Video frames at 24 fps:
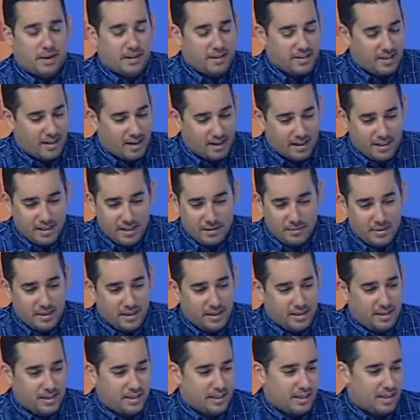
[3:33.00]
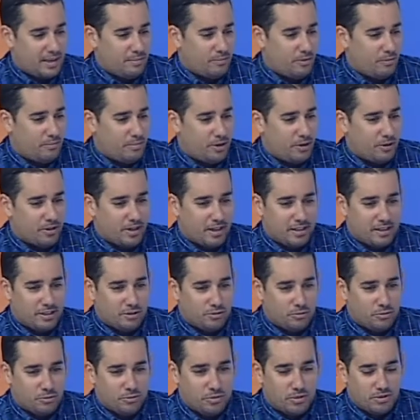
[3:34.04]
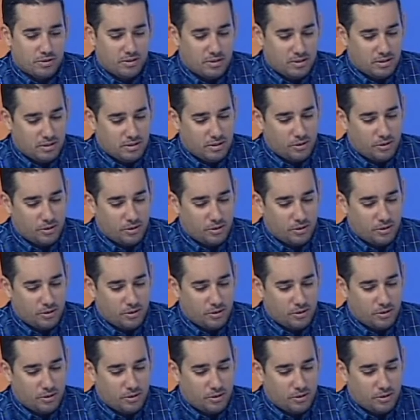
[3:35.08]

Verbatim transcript: más días libres, ni queremos mejorar en el turno.